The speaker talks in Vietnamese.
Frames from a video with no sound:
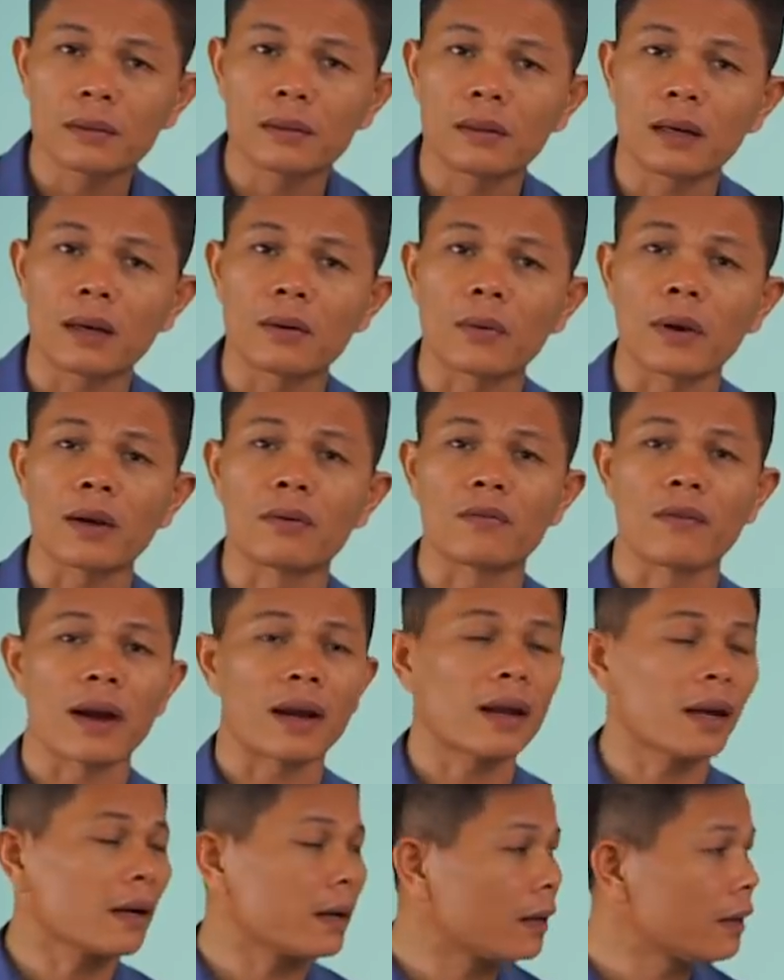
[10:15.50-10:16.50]
leo queo vài
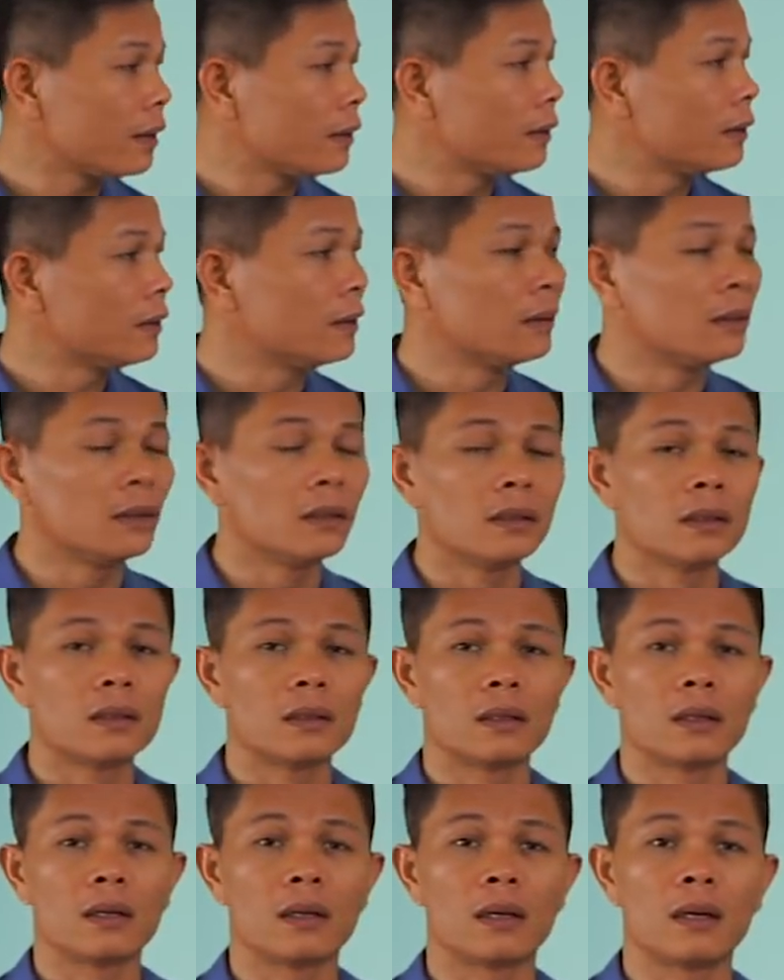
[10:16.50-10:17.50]
khách rồi.
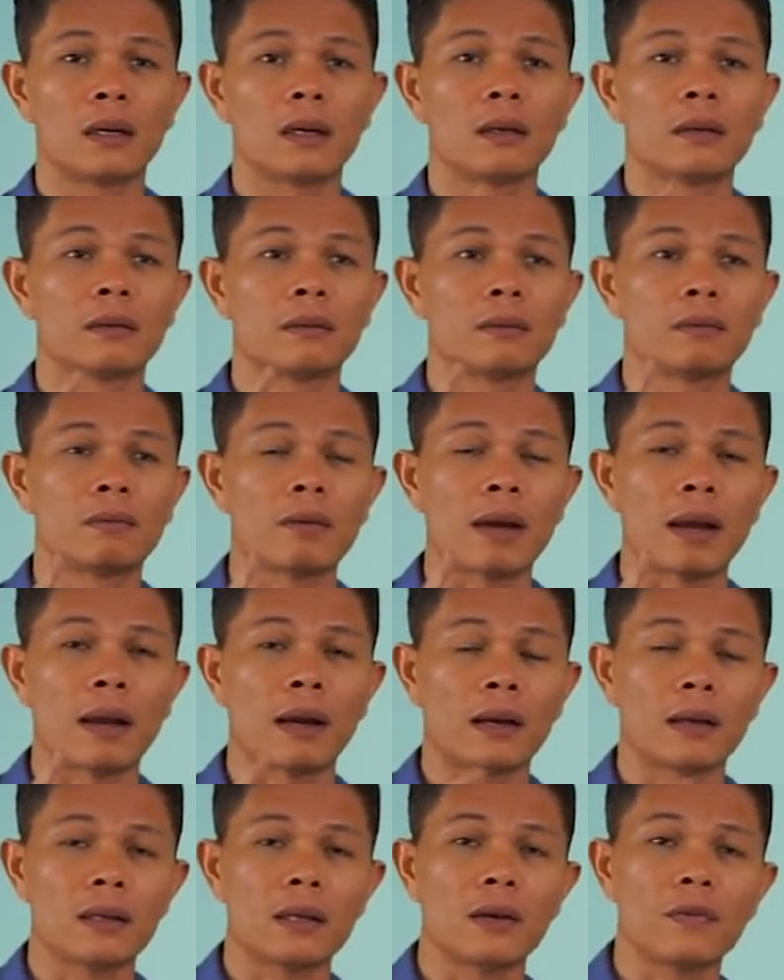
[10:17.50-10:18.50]

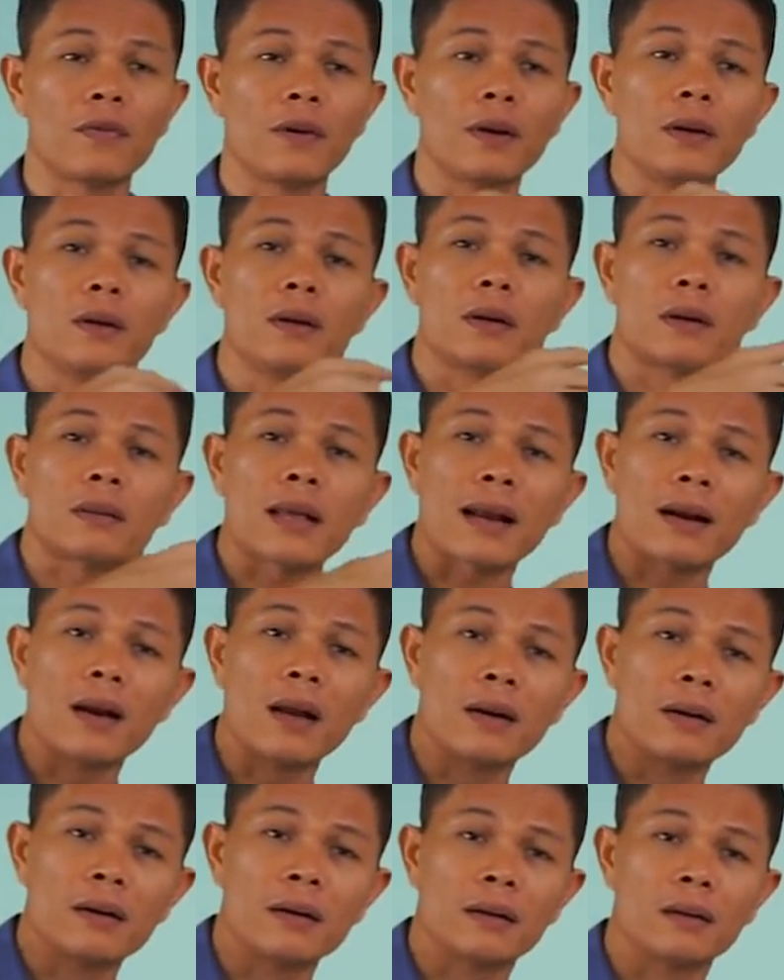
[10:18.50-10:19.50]
Và cái chi phí nó tăng
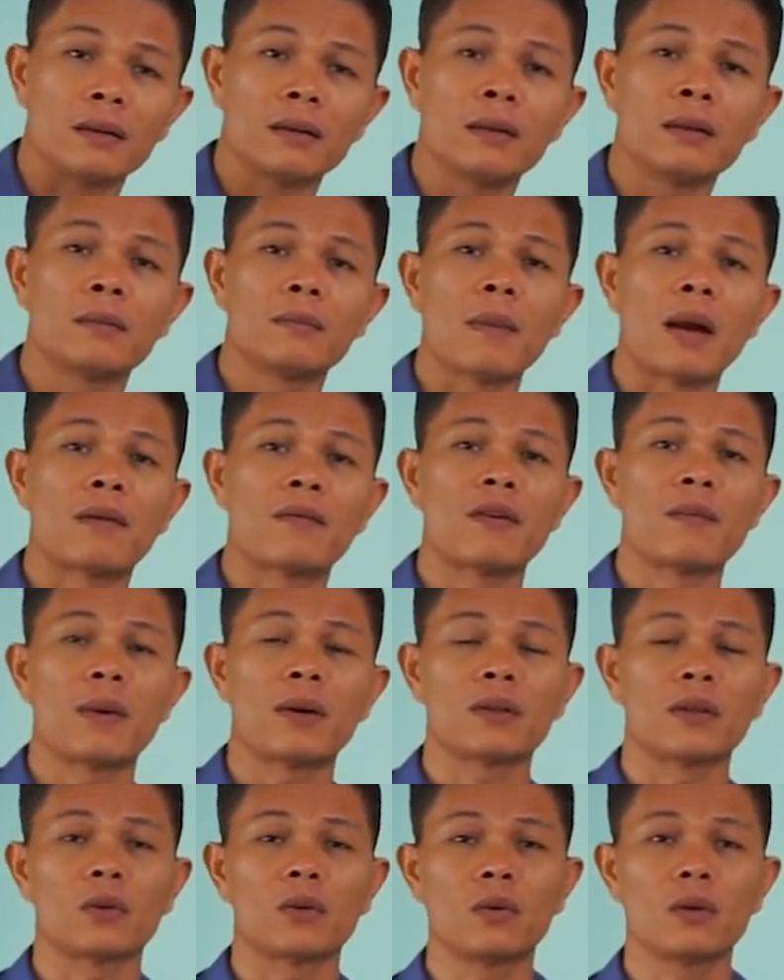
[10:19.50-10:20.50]
lên nữa, bạn phải mất
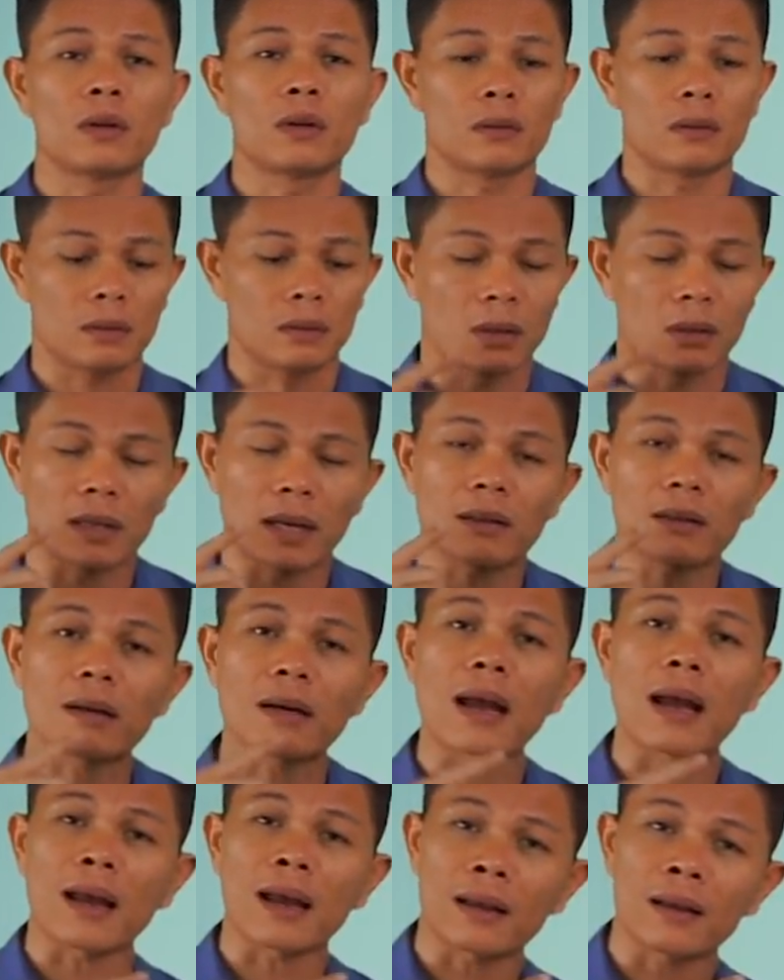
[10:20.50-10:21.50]
tiền túi nó tới tháng thứ
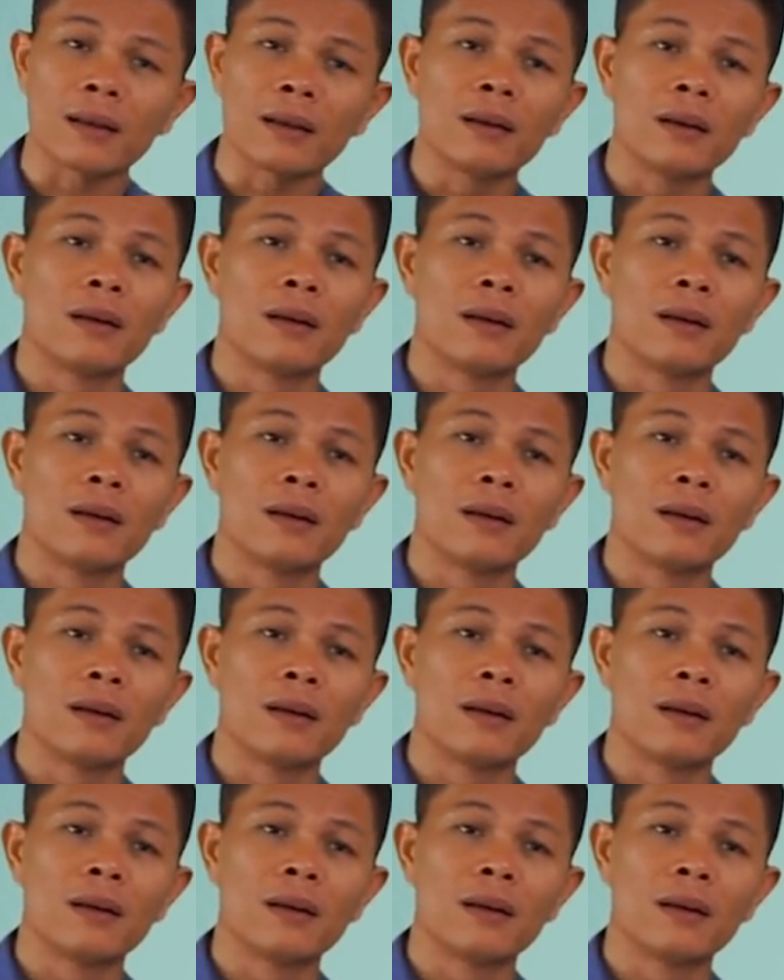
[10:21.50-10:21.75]
hai